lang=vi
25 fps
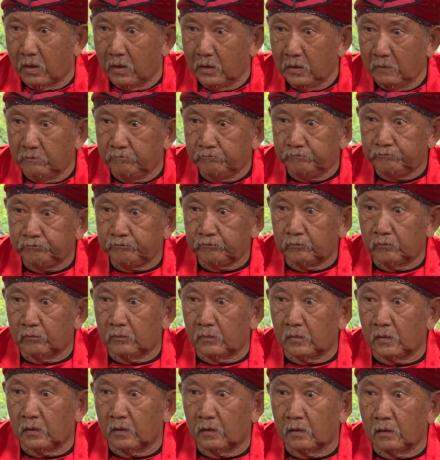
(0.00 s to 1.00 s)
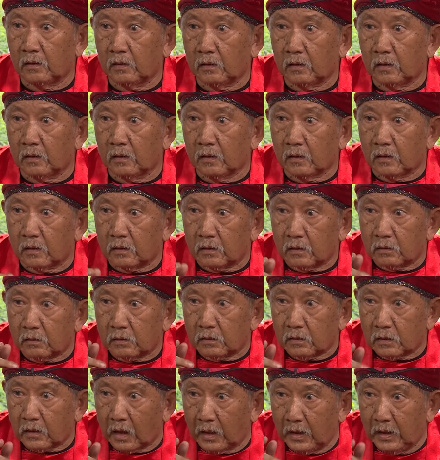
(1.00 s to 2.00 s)
30
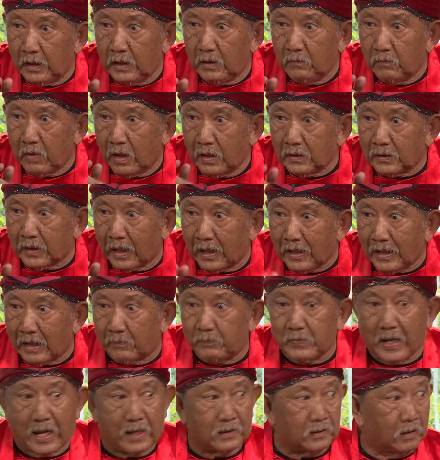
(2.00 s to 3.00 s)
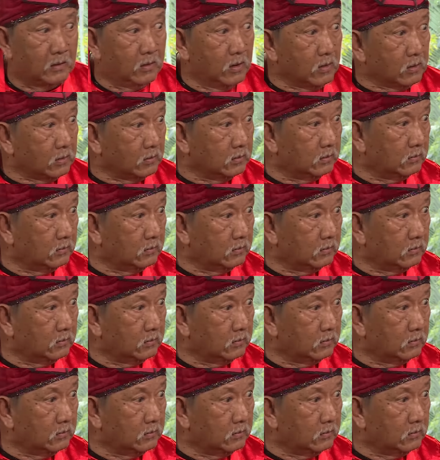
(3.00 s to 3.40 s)
thì mới có thể lập đàn